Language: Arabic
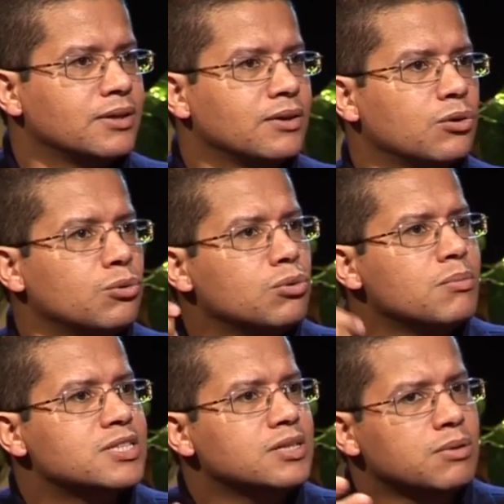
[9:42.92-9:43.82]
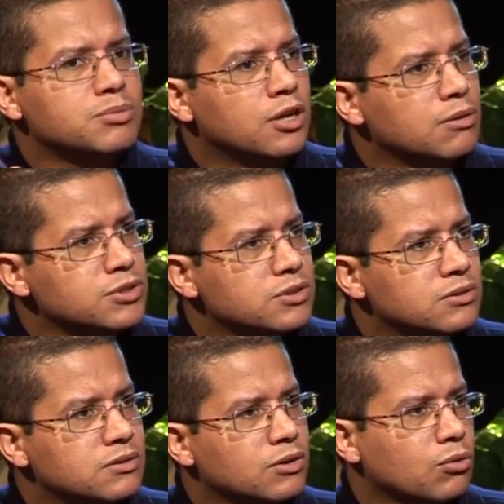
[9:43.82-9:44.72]
والمسيح ما مشلهمش
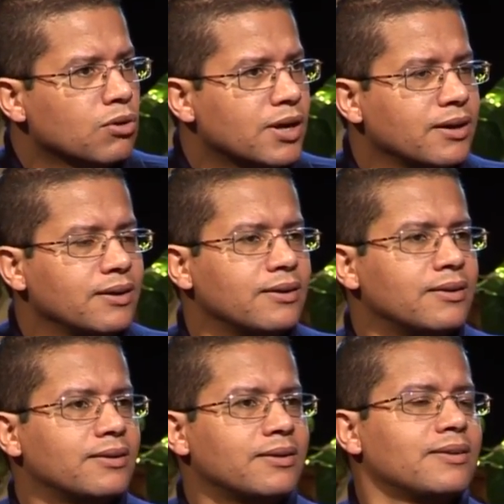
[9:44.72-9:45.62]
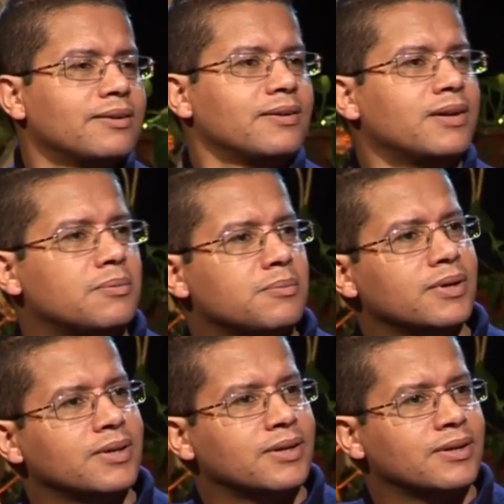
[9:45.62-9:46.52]
يقول الجميع اخطاوا نعم.
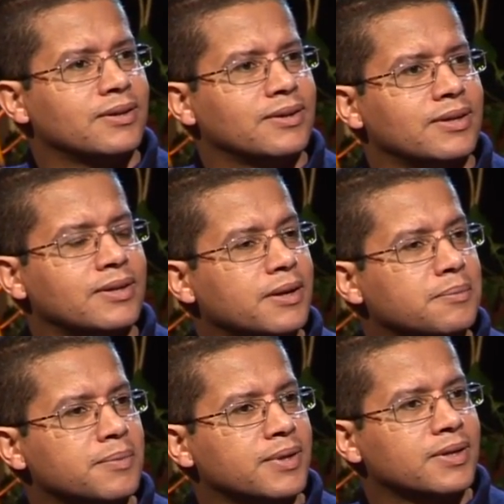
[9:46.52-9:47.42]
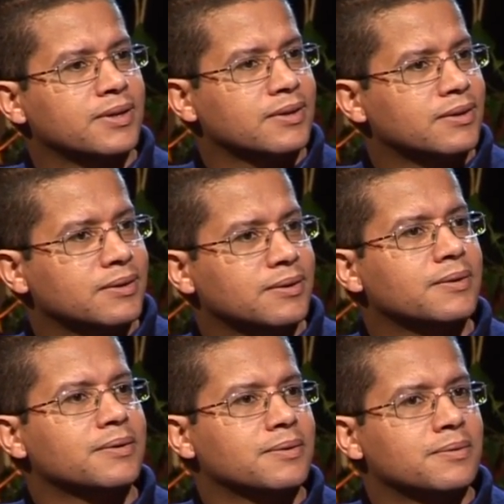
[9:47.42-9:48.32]
واعوزهم مجد نعم. الله نعم. يمكن بس ما
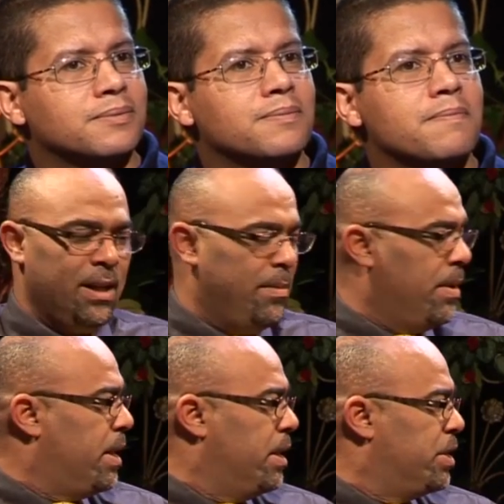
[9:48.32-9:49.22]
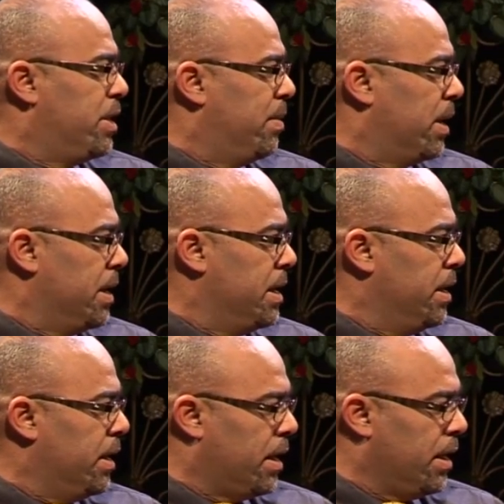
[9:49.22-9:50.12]
تقرا لنا مثل الشاب الغني
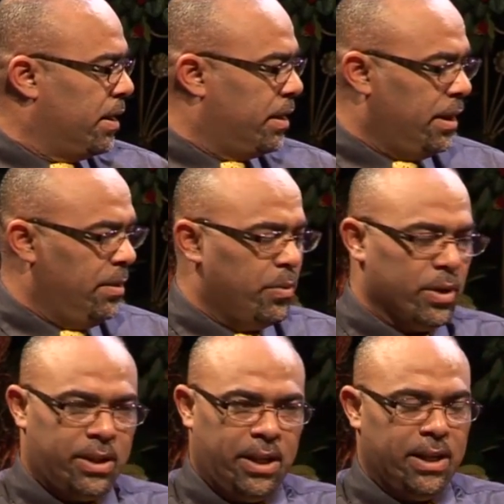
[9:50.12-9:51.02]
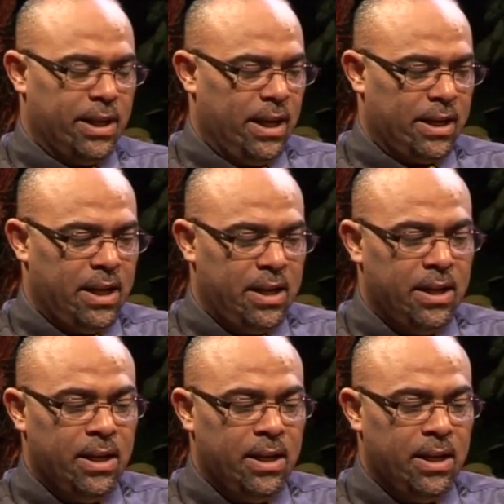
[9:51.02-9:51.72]
اذا نعم. كان تحب ولا تحكي لنا الحكايه ممكن